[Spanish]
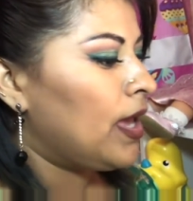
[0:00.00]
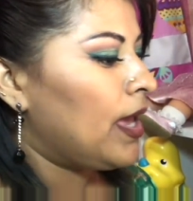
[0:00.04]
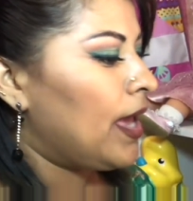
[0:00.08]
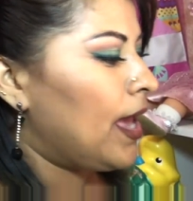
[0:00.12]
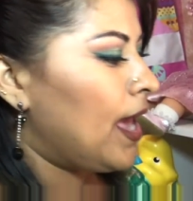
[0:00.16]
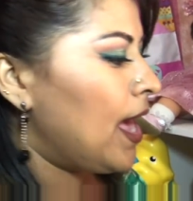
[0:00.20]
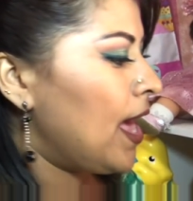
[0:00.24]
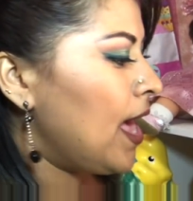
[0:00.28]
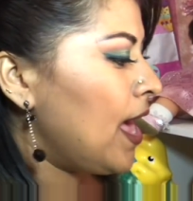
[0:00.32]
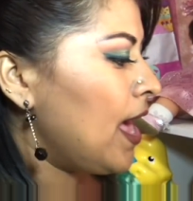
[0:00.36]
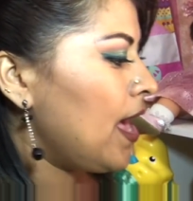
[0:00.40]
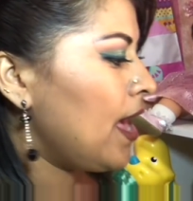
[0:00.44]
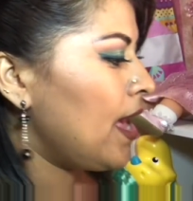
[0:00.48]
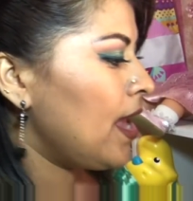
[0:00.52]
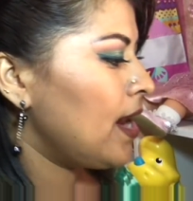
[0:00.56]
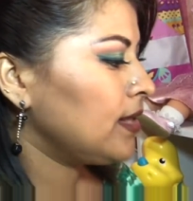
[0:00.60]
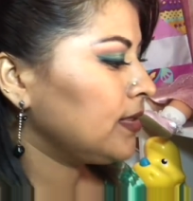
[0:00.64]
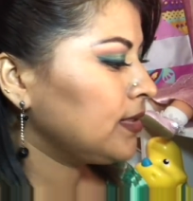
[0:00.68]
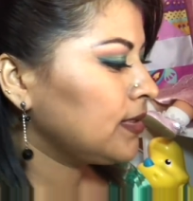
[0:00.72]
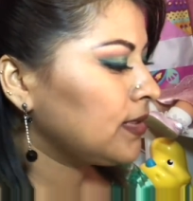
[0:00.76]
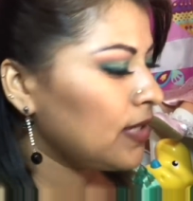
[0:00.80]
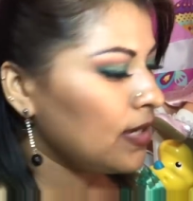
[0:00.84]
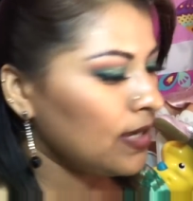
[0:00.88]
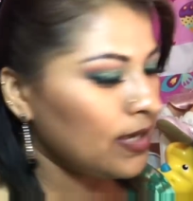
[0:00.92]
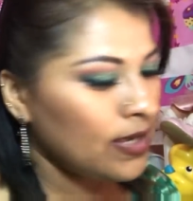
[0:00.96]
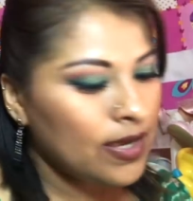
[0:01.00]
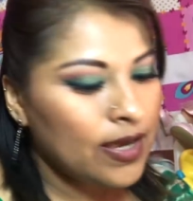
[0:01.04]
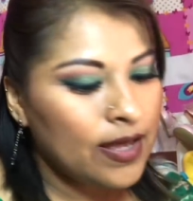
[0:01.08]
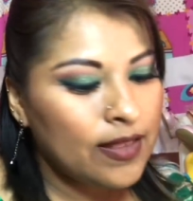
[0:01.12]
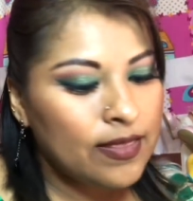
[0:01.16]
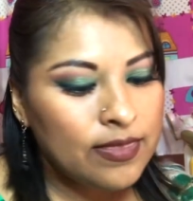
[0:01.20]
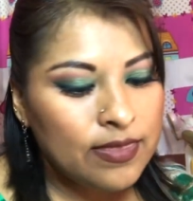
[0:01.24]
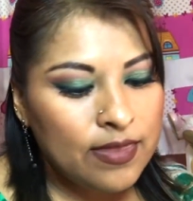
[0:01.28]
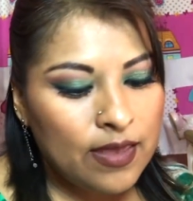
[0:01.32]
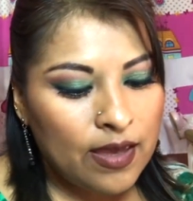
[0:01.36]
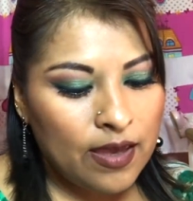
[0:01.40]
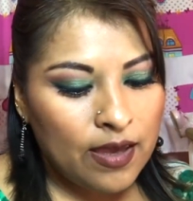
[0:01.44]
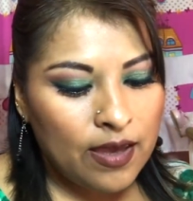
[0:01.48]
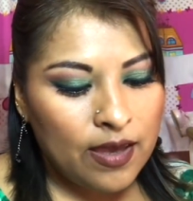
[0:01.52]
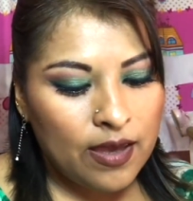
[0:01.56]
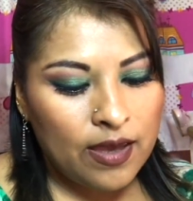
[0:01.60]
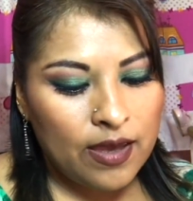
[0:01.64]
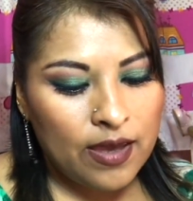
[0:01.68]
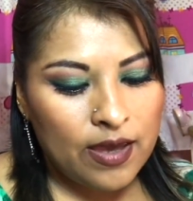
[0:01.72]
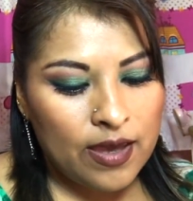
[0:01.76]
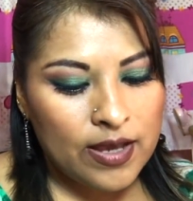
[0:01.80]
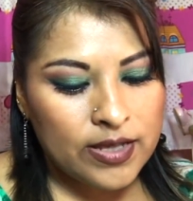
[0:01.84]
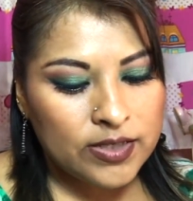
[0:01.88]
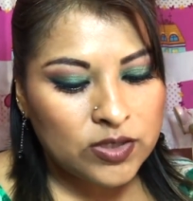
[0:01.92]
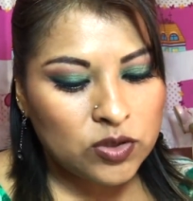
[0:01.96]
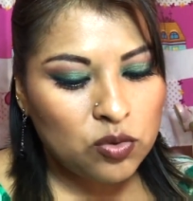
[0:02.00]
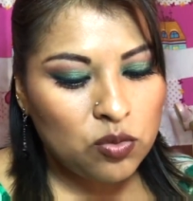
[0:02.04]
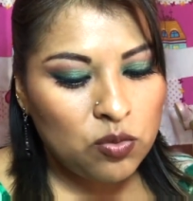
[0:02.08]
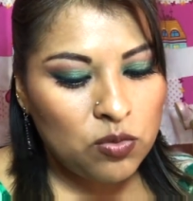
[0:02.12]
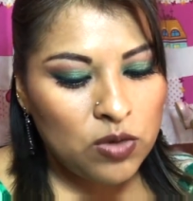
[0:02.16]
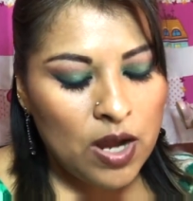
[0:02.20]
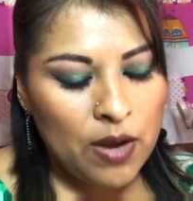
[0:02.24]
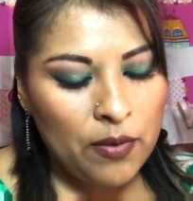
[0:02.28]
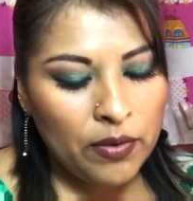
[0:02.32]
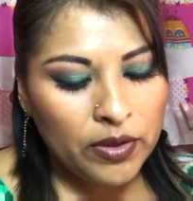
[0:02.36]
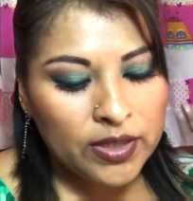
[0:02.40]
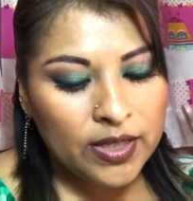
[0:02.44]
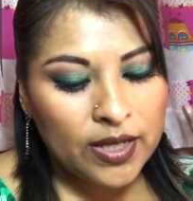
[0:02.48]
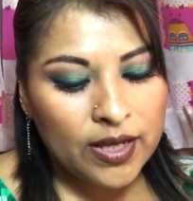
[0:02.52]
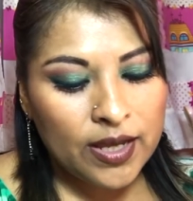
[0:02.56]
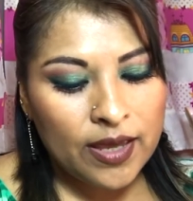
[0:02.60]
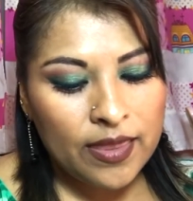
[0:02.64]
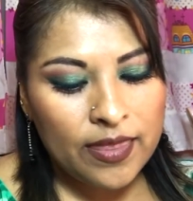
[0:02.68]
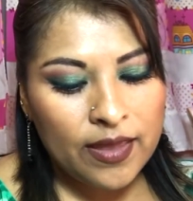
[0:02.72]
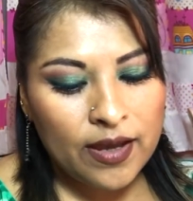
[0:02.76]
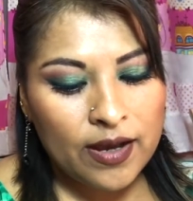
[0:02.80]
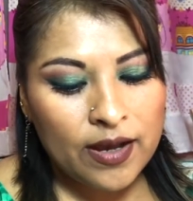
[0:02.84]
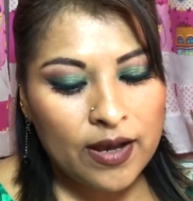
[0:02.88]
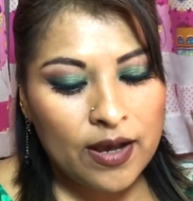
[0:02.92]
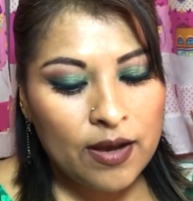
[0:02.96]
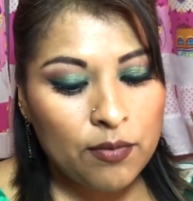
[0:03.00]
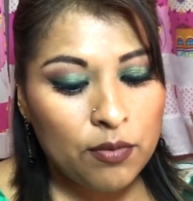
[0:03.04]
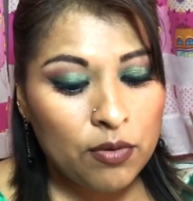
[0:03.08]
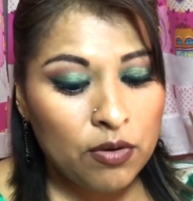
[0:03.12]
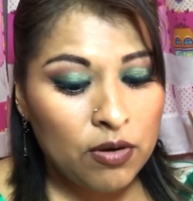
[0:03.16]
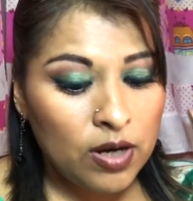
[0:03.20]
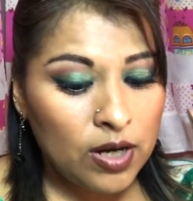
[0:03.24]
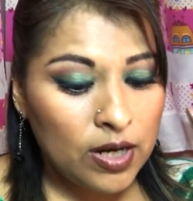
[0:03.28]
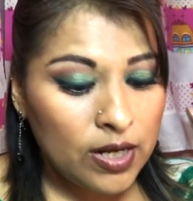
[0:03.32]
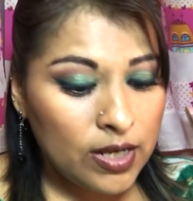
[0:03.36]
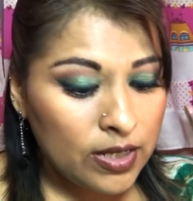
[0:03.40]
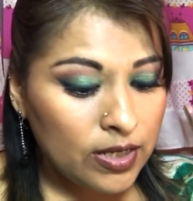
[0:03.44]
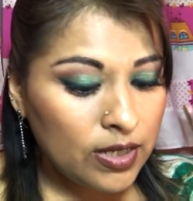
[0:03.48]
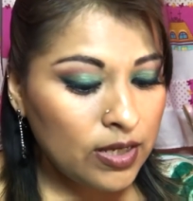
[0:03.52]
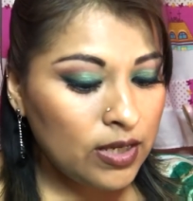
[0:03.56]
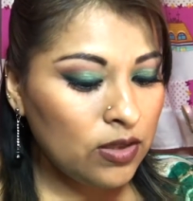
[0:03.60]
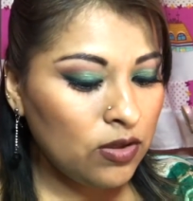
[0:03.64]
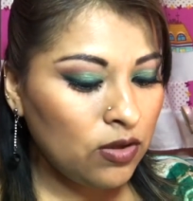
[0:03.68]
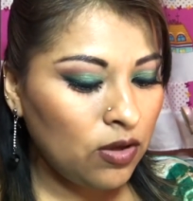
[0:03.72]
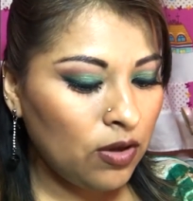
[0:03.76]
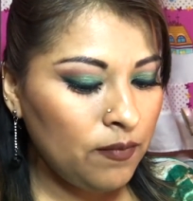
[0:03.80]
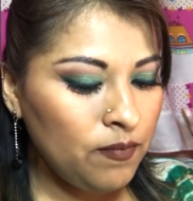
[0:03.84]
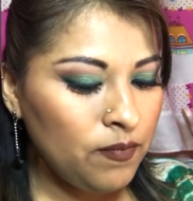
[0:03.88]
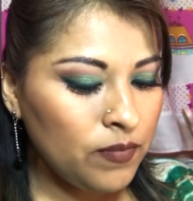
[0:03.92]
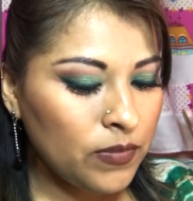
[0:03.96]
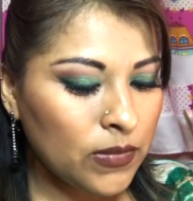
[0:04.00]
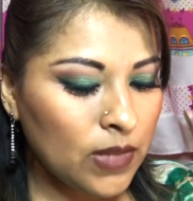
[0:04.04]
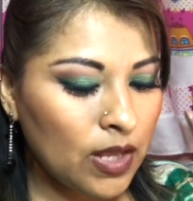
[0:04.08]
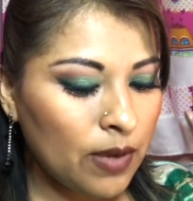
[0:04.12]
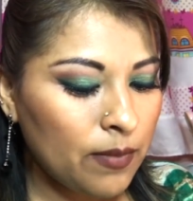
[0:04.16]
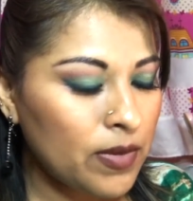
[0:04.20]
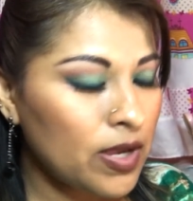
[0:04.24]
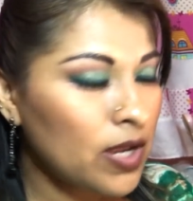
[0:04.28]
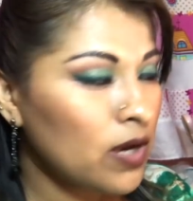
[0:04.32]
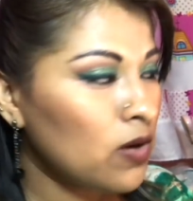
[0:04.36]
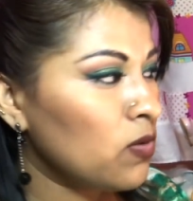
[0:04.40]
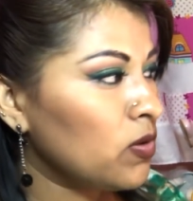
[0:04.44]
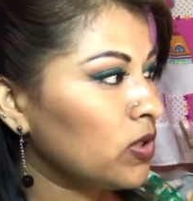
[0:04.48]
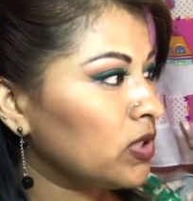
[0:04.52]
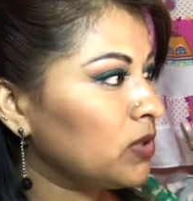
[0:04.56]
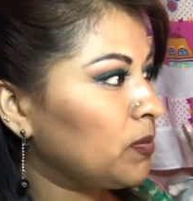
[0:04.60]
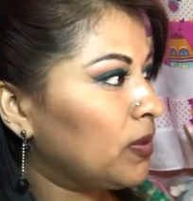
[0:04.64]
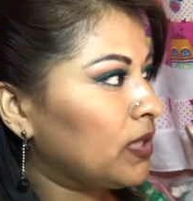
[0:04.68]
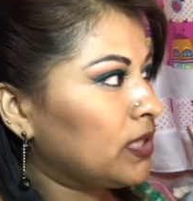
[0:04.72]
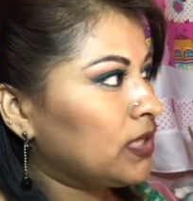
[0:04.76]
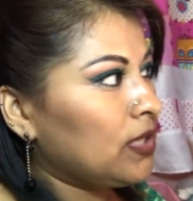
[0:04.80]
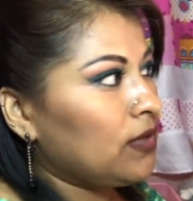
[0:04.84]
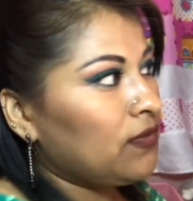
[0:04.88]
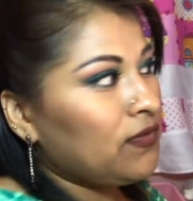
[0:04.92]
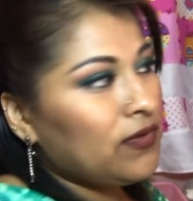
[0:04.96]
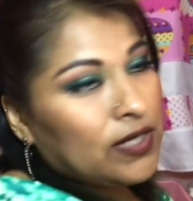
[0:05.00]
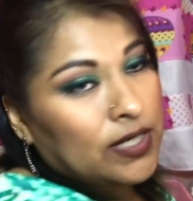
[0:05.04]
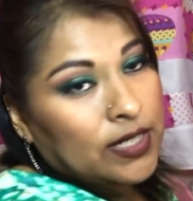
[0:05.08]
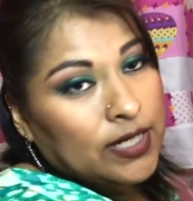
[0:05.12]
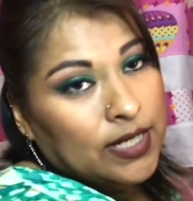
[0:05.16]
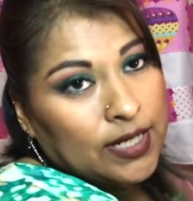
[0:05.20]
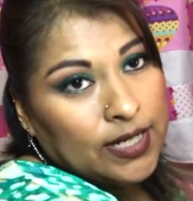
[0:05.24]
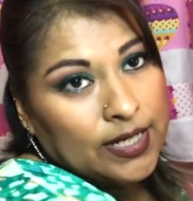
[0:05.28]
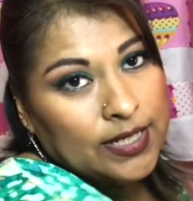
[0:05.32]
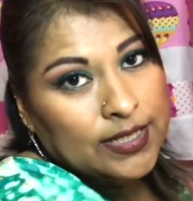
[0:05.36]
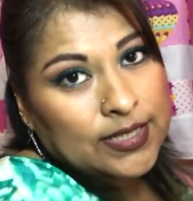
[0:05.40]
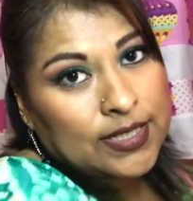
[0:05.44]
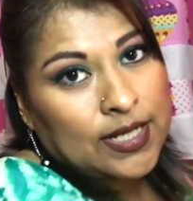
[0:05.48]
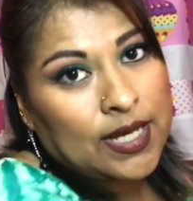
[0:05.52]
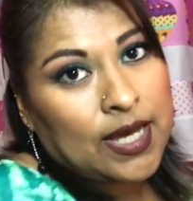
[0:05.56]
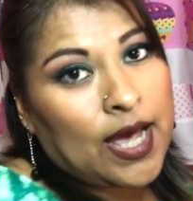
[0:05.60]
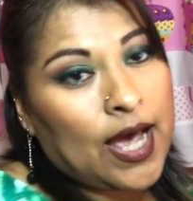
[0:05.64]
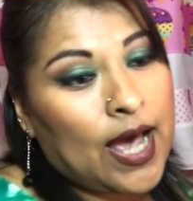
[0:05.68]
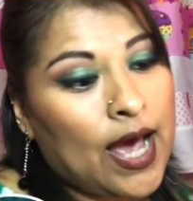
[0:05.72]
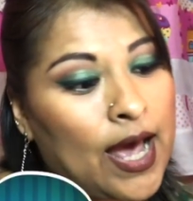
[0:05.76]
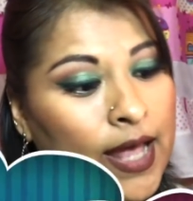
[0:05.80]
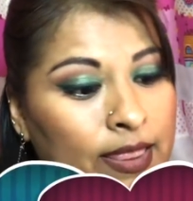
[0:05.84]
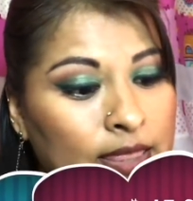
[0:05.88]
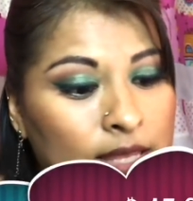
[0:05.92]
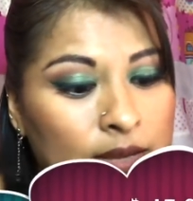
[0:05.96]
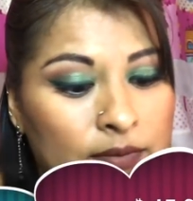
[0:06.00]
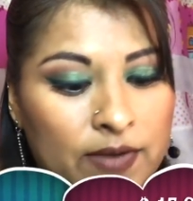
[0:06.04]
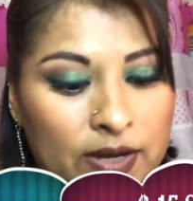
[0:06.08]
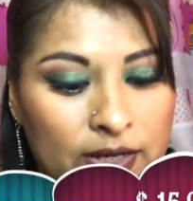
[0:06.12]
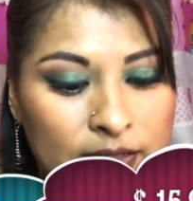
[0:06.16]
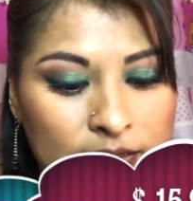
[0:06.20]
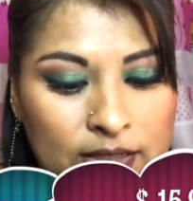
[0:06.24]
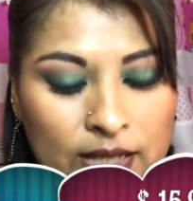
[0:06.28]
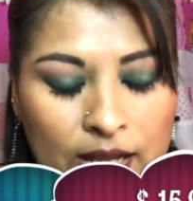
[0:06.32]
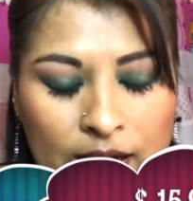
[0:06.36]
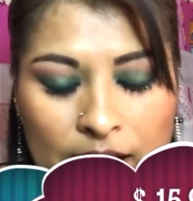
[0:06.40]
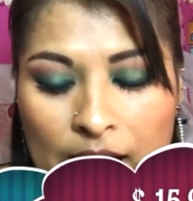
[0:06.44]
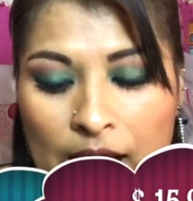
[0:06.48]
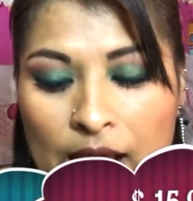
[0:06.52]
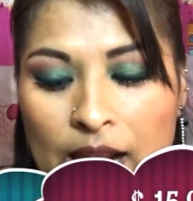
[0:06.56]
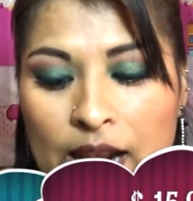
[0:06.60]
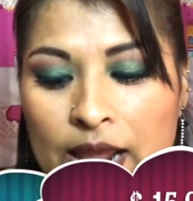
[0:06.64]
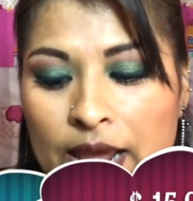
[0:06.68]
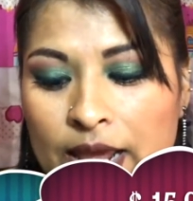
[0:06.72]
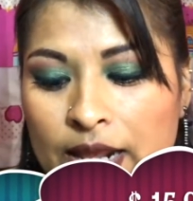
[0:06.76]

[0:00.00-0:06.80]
El siguiente es una botella de jabón líquido, también no especifica que sea antibacterial.